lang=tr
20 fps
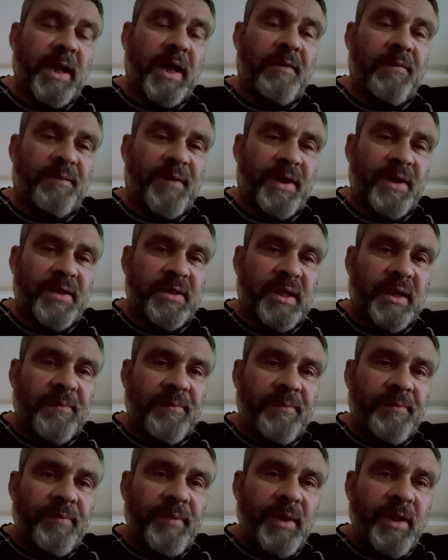en fazla.
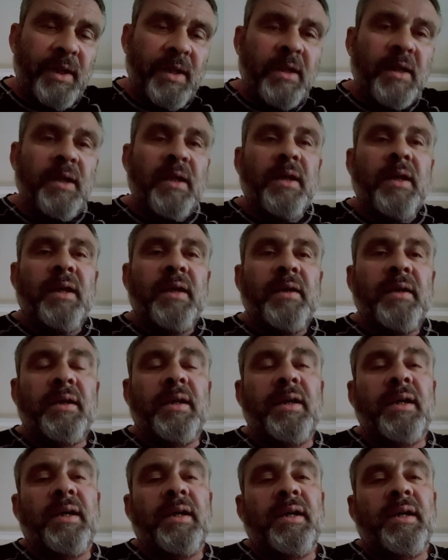
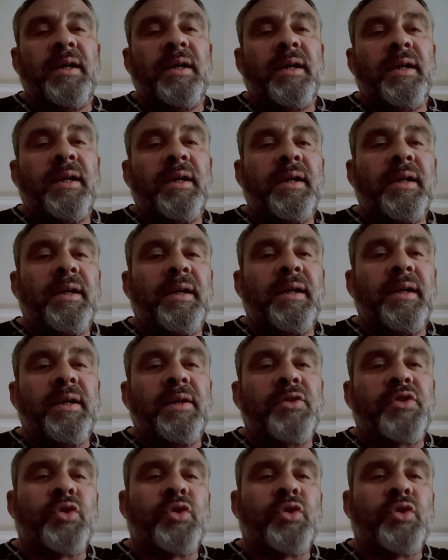Ee,